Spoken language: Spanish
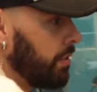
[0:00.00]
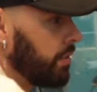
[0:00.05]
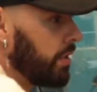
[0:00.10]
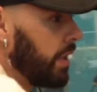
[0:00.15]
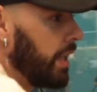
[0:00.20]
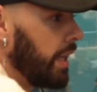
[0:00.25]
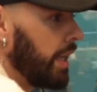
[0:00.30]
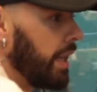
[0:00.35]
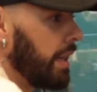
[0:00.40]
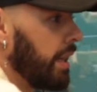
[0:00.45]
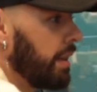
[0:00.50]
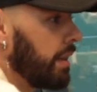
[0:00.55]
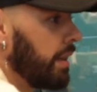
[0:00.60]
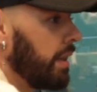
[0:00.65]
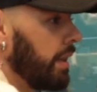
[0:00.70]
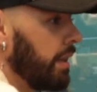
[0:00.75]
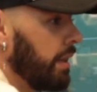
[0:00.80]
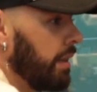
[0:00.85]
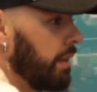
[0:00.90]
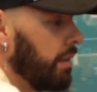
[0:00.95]
con tener la edad
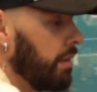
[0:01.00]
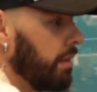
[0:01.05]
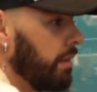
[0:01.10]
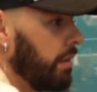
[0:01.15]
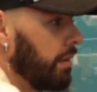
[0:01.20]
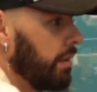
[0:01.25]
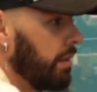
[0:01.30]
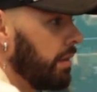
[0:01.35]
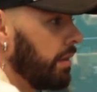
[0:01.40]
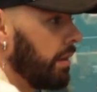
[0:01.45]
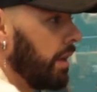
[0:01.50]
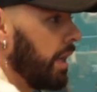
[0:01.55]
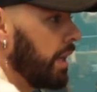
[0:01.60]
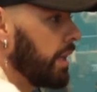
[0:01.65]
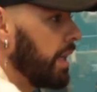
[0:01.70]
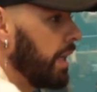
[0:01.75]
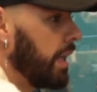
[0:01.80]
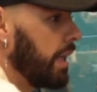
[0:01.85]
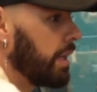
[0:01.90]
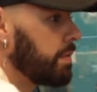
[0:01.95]
que,
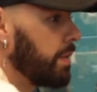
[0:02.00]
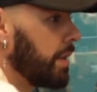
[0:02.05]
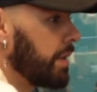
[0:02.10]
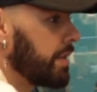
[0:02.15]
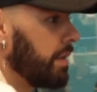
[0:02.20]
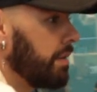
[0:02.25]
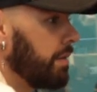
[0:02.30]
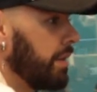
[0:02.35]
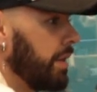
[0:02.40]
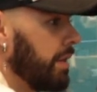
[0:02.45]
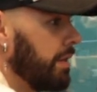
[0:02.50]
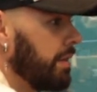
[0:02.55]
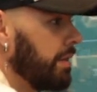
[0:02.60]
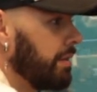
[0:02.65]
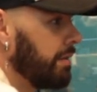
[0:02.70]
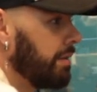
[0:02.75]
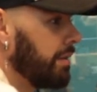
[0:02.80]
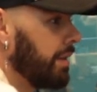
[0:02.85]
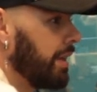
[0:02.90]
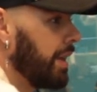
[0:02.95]
tengas para saber
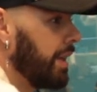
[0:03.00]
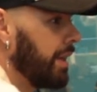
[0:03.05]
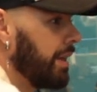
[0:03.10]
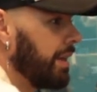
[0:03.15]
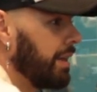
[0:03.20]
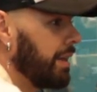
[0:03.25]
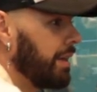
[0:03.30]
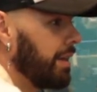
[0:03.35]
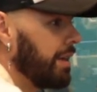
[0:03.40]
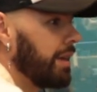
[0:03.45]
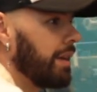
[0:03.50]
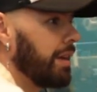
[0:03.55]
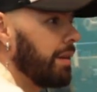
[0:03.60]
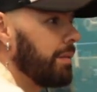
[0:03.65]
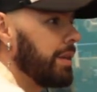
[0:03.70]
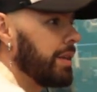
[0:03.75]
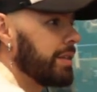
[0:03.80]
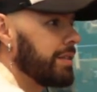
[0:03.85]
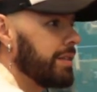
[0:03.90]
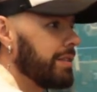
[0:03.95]
que, la
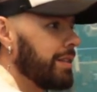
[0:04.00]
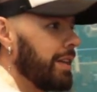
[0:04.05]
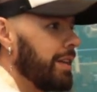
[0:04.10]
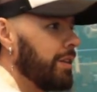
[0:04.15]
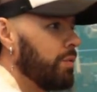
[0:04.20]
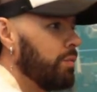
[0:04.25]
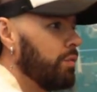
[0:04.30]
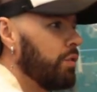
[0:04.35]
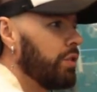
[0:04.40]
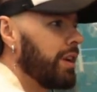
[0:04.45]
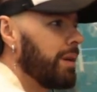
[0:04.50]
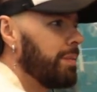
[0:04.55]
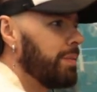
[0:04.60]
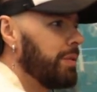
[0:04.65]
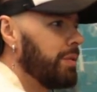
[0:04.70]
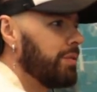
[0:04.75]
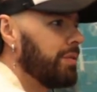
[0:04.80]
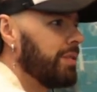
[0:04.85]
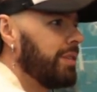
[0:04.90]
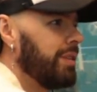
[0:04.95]
vida se está yendo muy
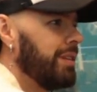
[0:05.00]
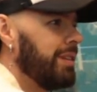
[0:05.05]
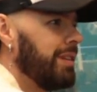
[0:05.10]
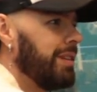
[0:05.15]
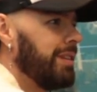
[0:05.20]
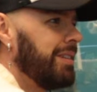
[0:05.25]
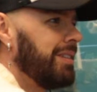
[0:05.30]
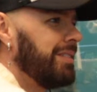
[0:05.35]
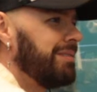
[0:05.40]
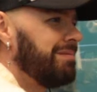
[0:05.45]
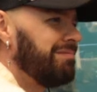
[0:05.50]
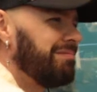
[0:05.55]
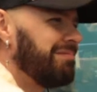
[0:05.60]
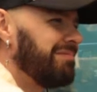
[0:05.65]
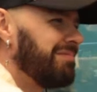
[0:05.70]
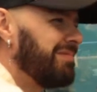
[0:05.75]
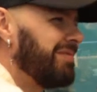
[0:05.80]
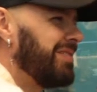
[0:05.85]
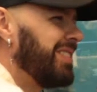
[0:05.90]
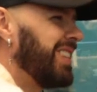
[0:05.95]
rápido
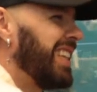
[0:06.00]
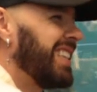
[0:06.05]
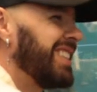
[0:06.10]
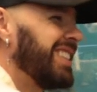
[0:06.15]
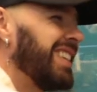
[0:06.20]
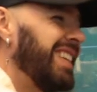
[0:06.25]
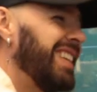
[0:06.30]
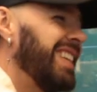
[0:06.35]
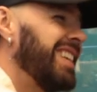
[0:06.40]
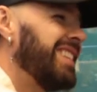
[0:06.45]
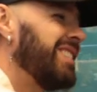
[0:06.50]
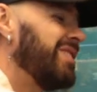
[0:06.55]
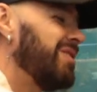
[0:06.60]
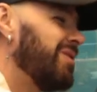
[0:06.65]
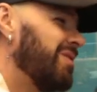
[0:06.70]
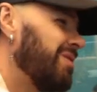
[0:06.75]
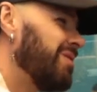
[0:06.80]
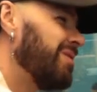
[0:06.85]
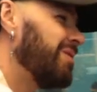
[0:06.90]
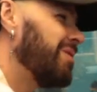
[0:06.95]
y estar ahí
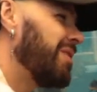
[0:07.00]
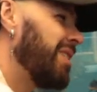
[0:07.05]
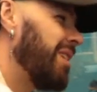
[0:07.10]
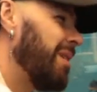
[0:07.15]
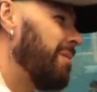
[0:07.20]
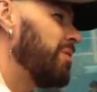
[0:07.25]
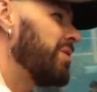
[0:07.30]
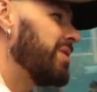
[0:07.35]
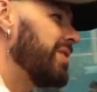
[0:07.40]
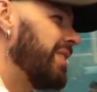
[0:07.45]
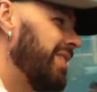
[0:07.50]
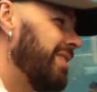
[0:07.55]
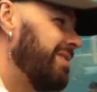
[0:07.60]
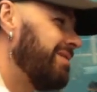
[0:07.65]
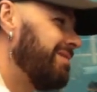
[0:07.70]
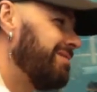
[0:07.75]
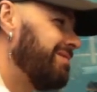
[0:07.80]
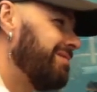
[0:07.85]
haciendo lo que amo hacer.